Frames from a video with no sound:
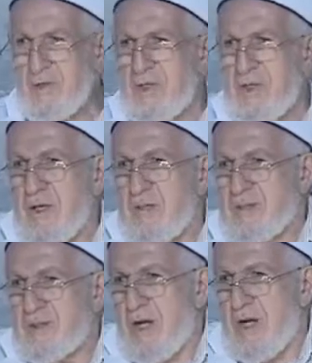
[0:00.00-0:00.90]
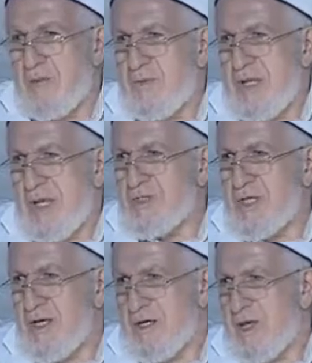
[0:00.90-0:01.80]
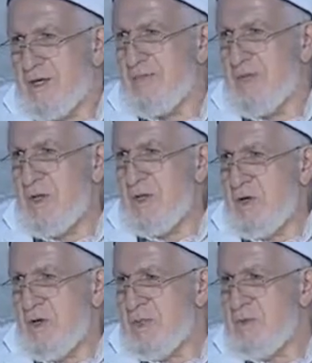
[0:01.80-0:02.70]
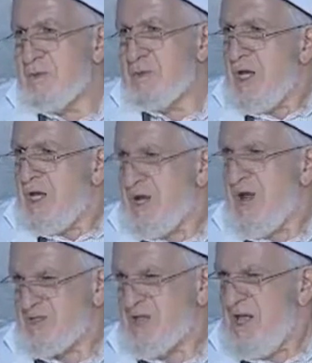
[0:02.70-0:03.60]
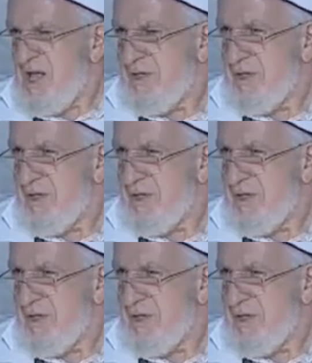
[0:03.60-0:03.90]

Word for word: Ula demiş ya bu ne işe yarar? Ama demiş ya yararsa